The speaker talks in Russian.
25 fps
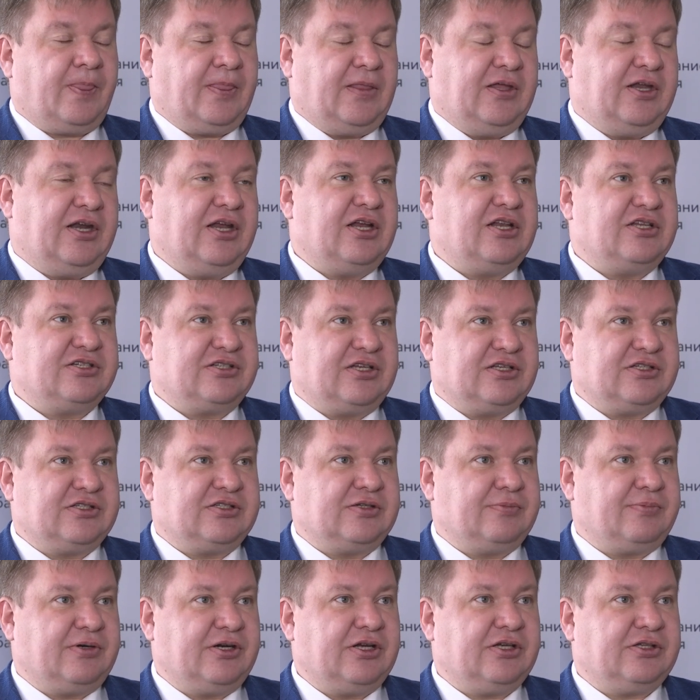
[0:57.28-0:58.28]

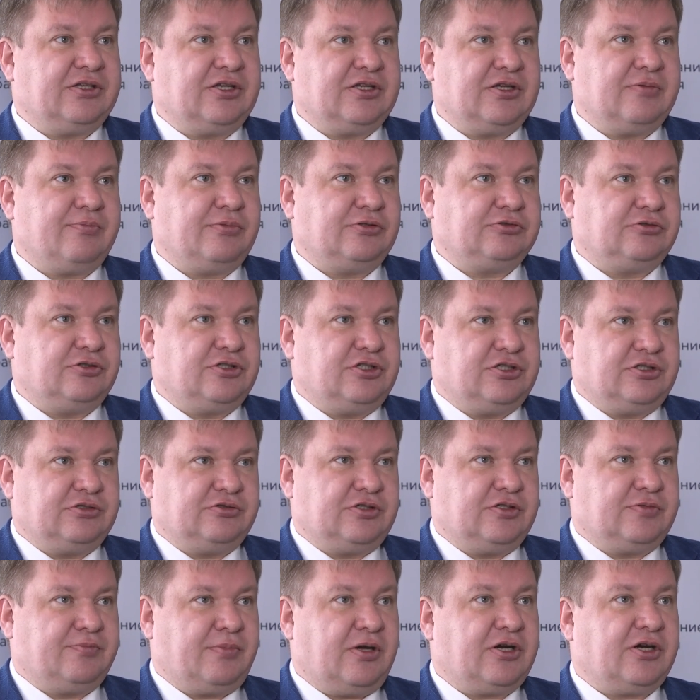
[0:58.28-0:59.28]
реализации проекта, не
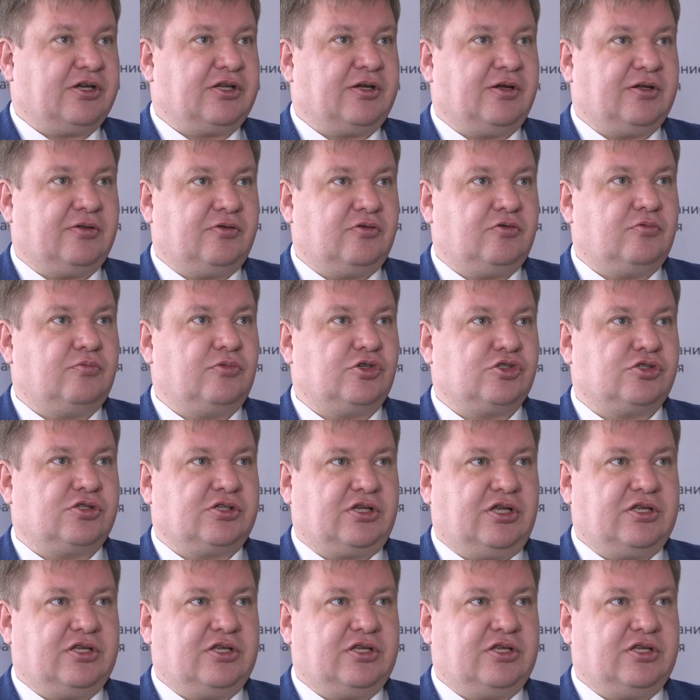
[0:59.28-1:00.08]
получилось. Парка, ну, можно